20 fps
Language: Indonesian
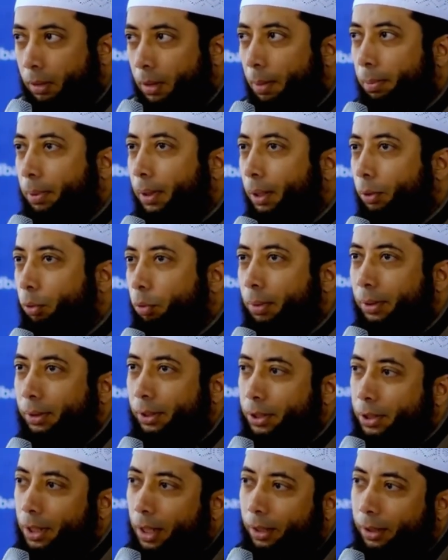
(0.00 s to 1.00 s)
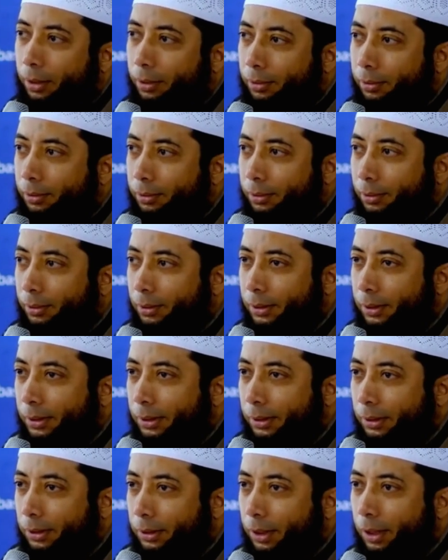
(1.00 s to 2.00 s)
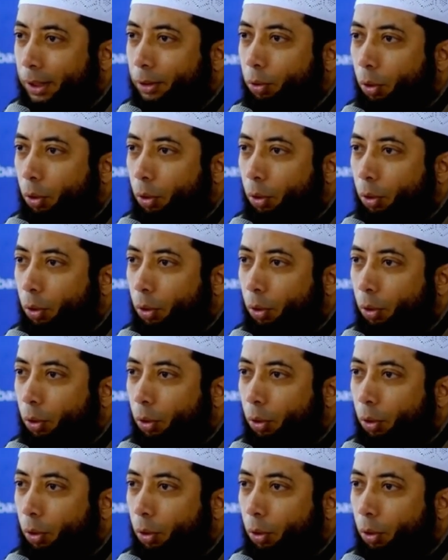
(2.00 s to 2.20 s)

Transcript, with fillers: Tapi itu mati syahid. Jadi